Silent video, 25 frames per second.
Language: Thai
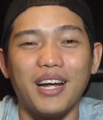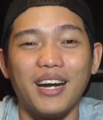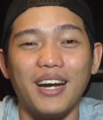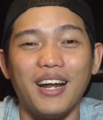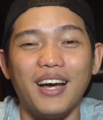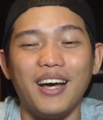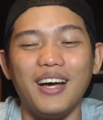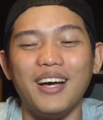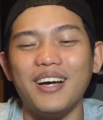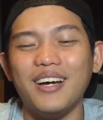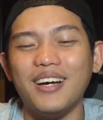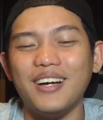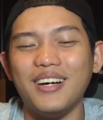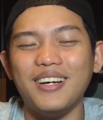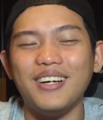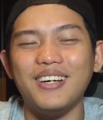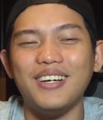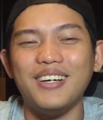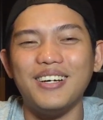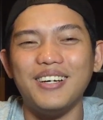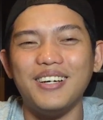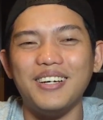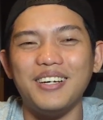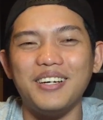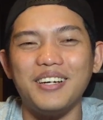นานเหมือนกันนะ
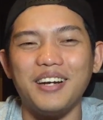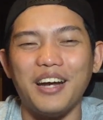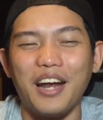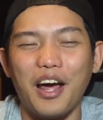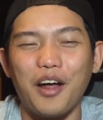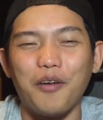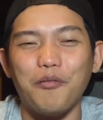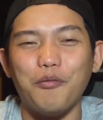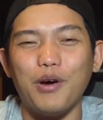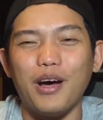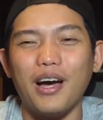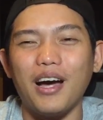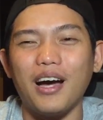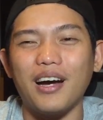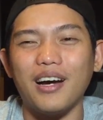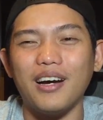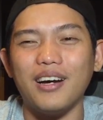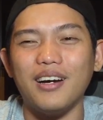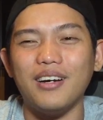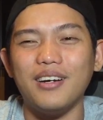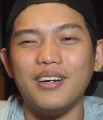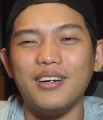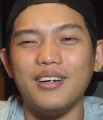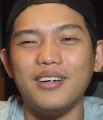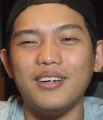นาน
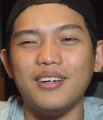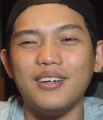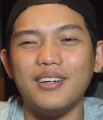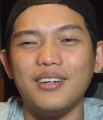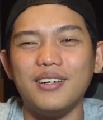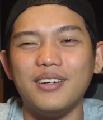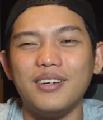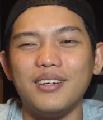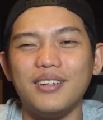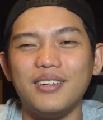มากอะ